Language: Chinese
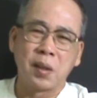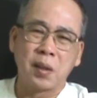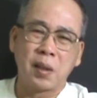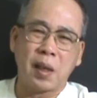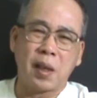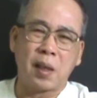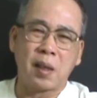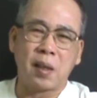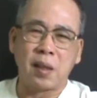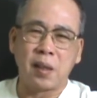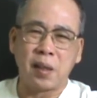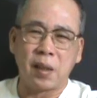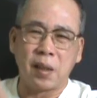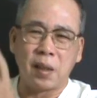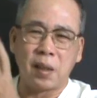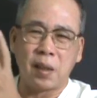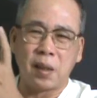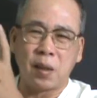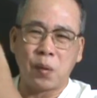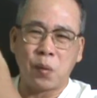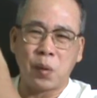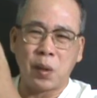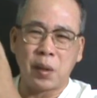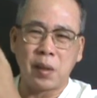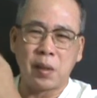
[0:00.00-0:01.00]
他的那
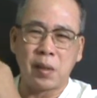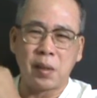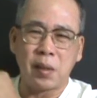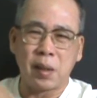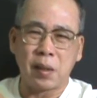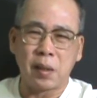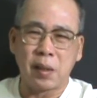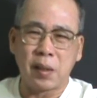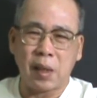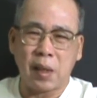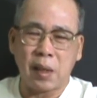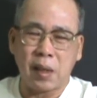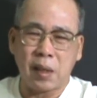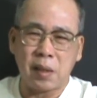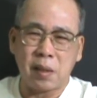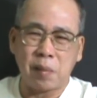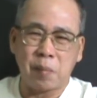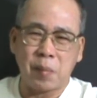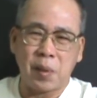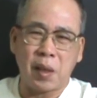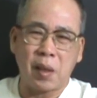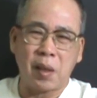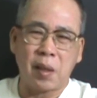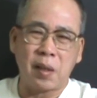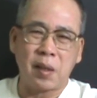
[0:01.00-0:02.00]
个黄莺上架啦什
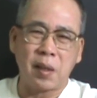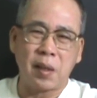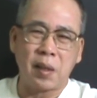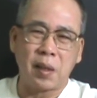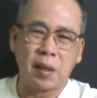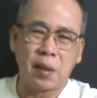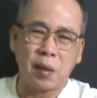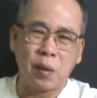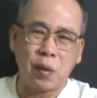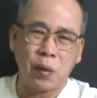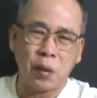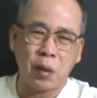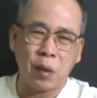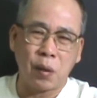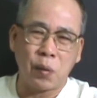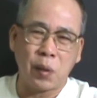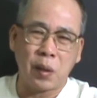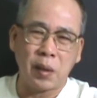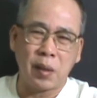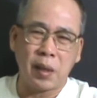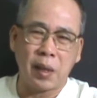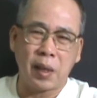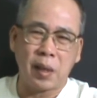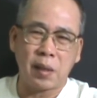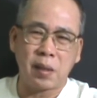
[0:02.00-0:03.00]
么哈，那个黄
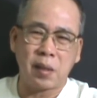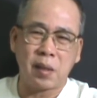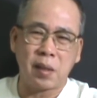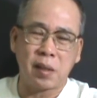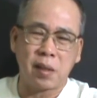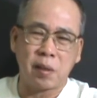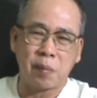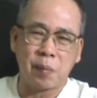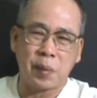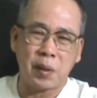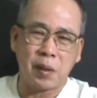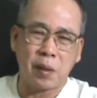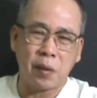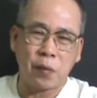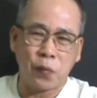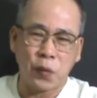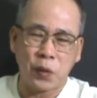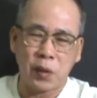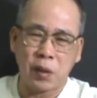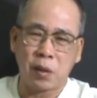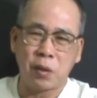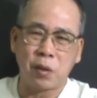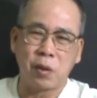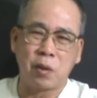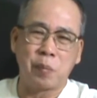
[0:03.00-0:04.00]
黄莺亮翅什么，那个
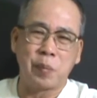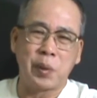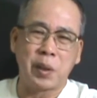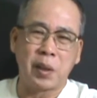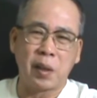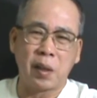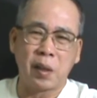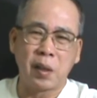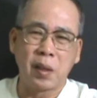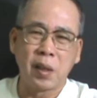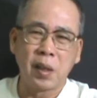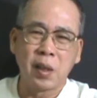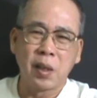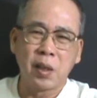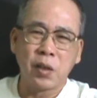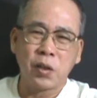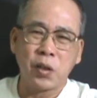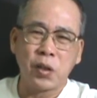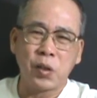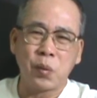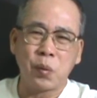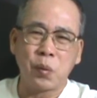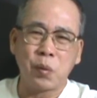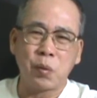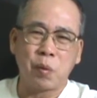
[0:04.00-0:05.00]
非常有名了。
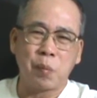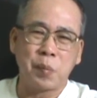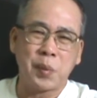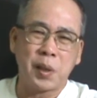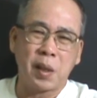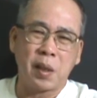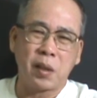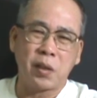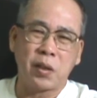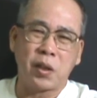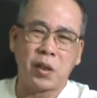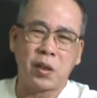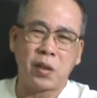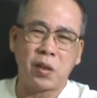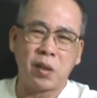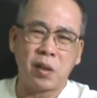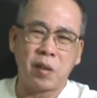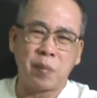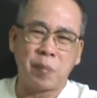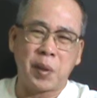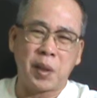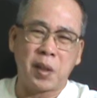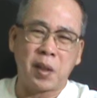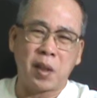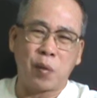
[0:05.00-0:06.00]
几乎我们现在笛子
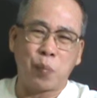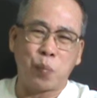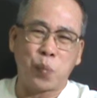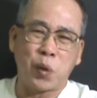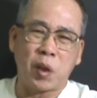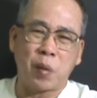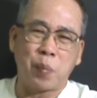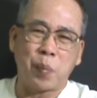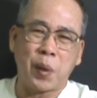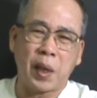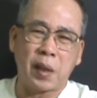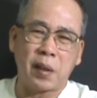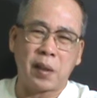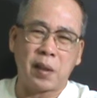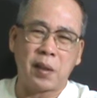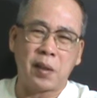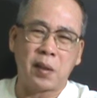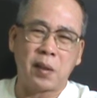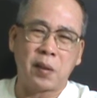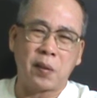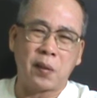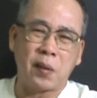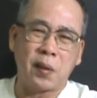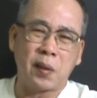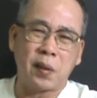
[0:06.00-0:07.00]
里面那个北派的那
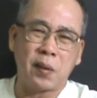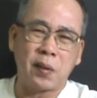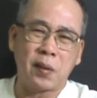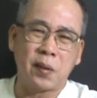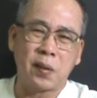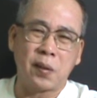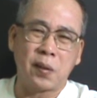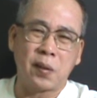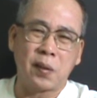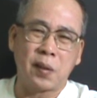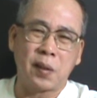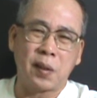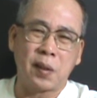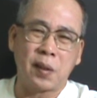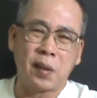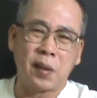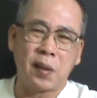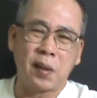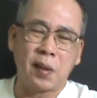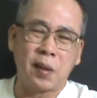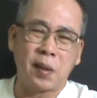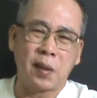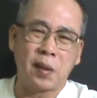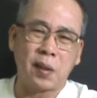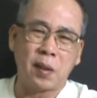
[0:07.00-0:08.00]
种哈，那种那个
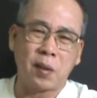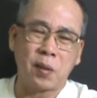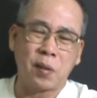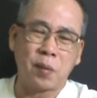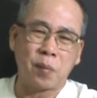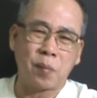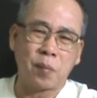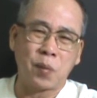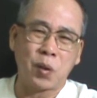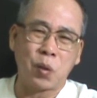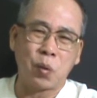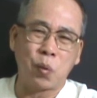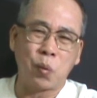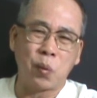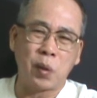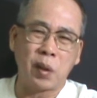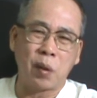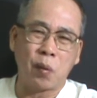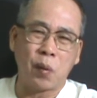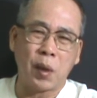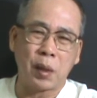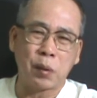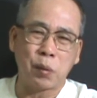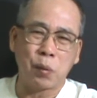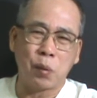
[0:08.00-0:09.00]
土里
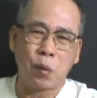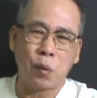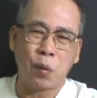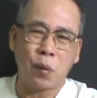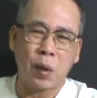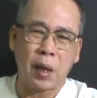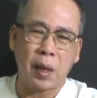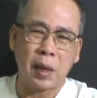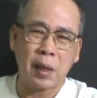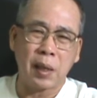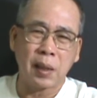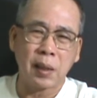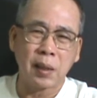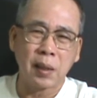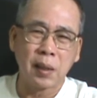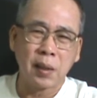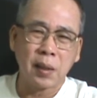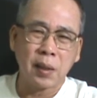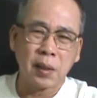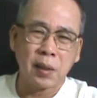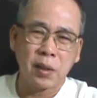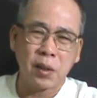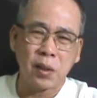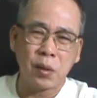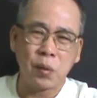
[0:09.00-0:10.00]
花朵花哈。
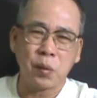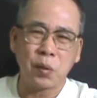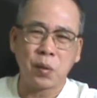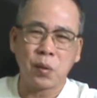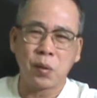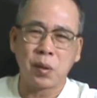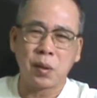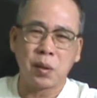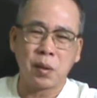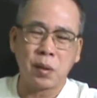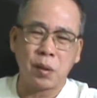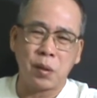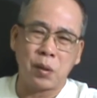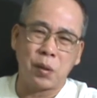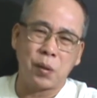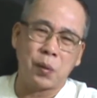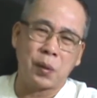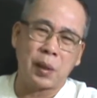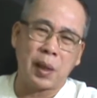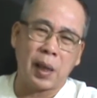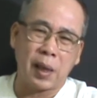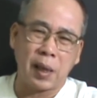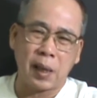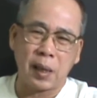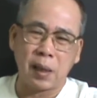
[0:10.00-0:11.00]
几乎都是由
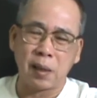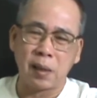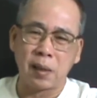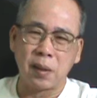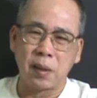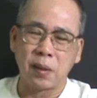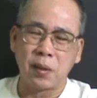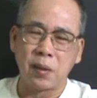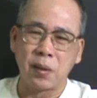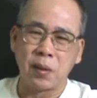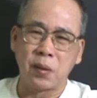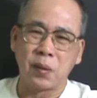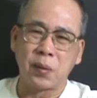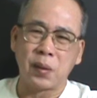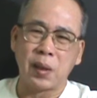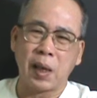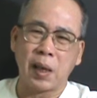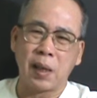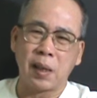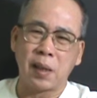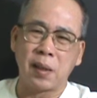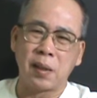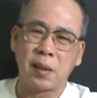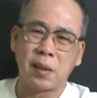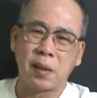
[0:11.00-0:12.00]
他来，由
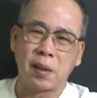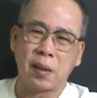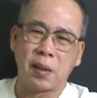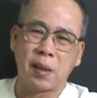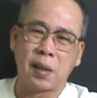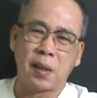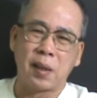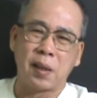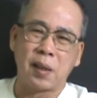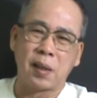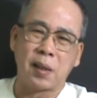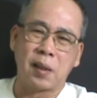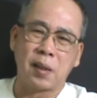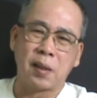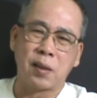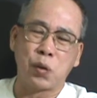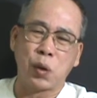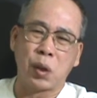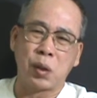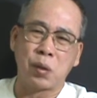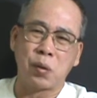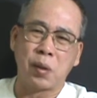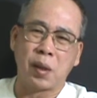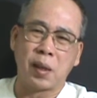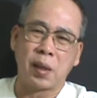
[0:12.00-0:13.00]
他呃
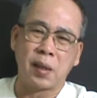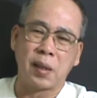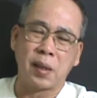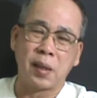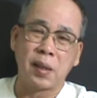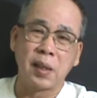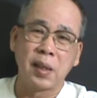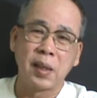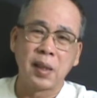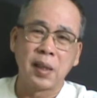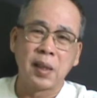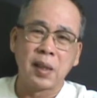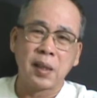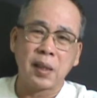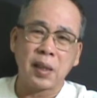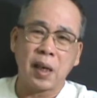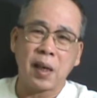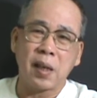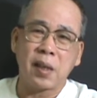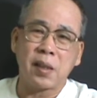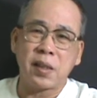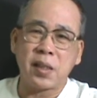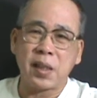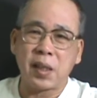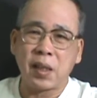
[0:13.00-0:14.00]
传出来的。
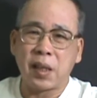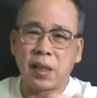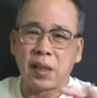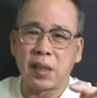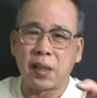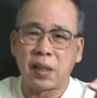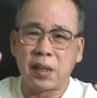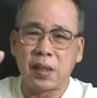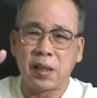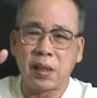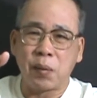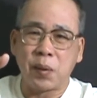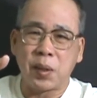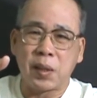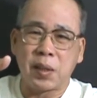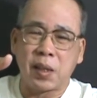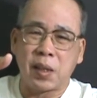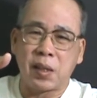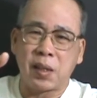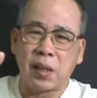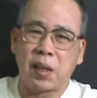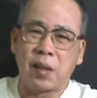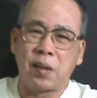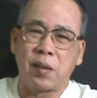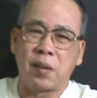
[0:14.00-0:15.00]
当然，这个这位
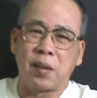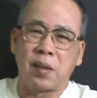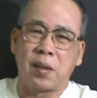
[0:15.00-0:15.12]
先生，